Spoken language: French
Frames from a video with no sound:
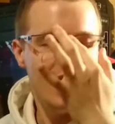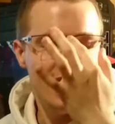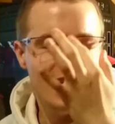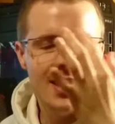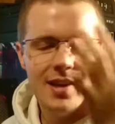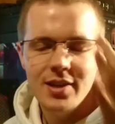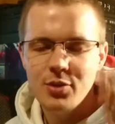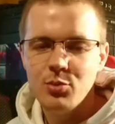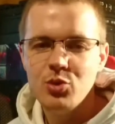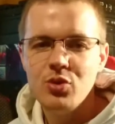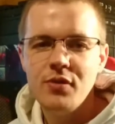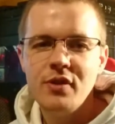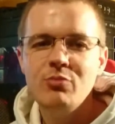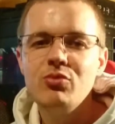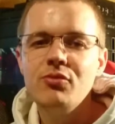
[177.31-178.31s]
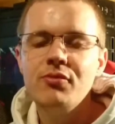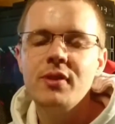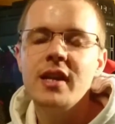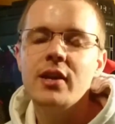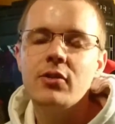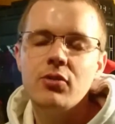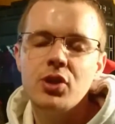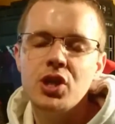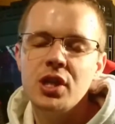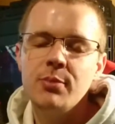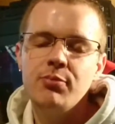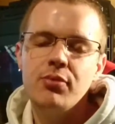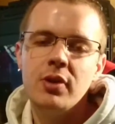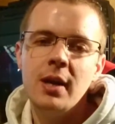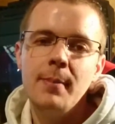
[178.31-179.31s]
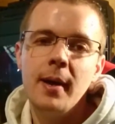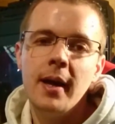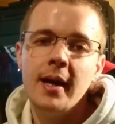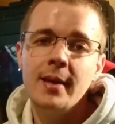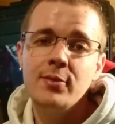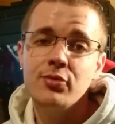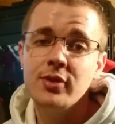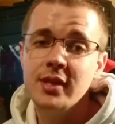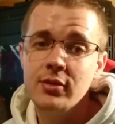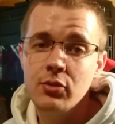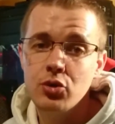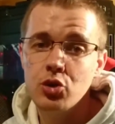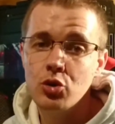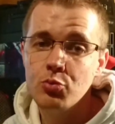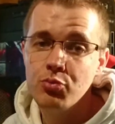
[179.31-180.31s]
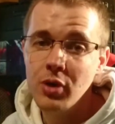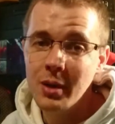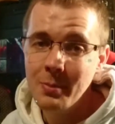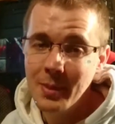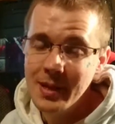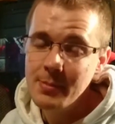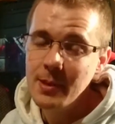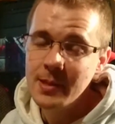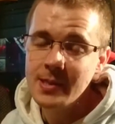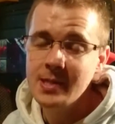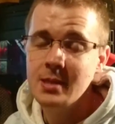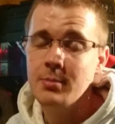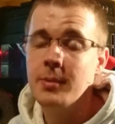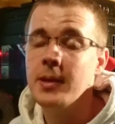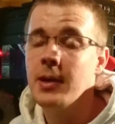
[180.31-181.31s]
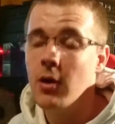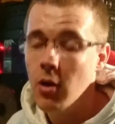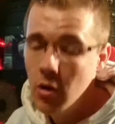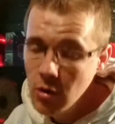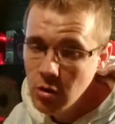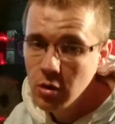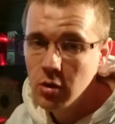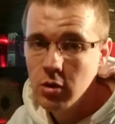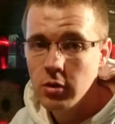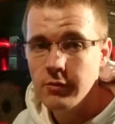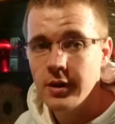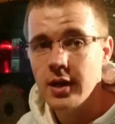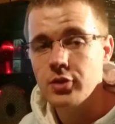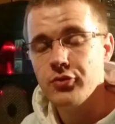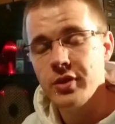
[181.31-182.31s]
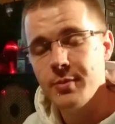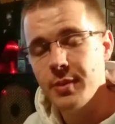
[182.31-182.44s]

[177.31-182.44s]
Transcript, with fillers: voilà. Je me suis fait bouffer les congés pour la Paris Games Week, donc je ne pourrai pas y participer encore. Voilà, je